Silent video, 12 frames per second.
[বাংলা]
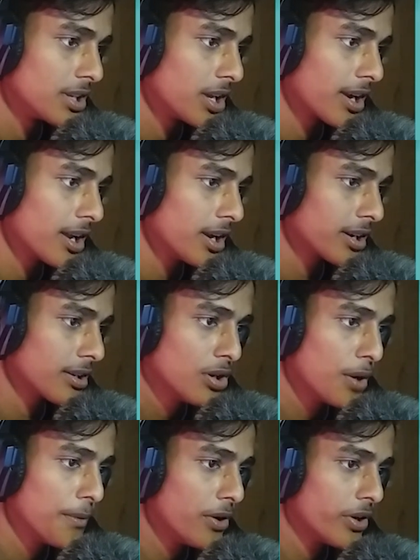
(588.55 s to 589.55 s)
এখানে একটা
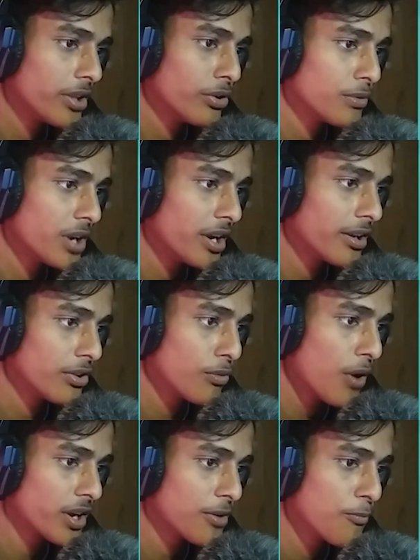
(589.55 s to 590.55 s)
পাবে ওটা দেবো না এটা দেবো
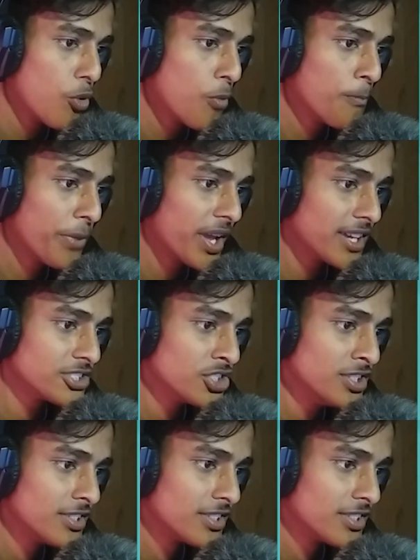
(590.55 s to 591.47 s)
একটা বোম পেয়ে গেছি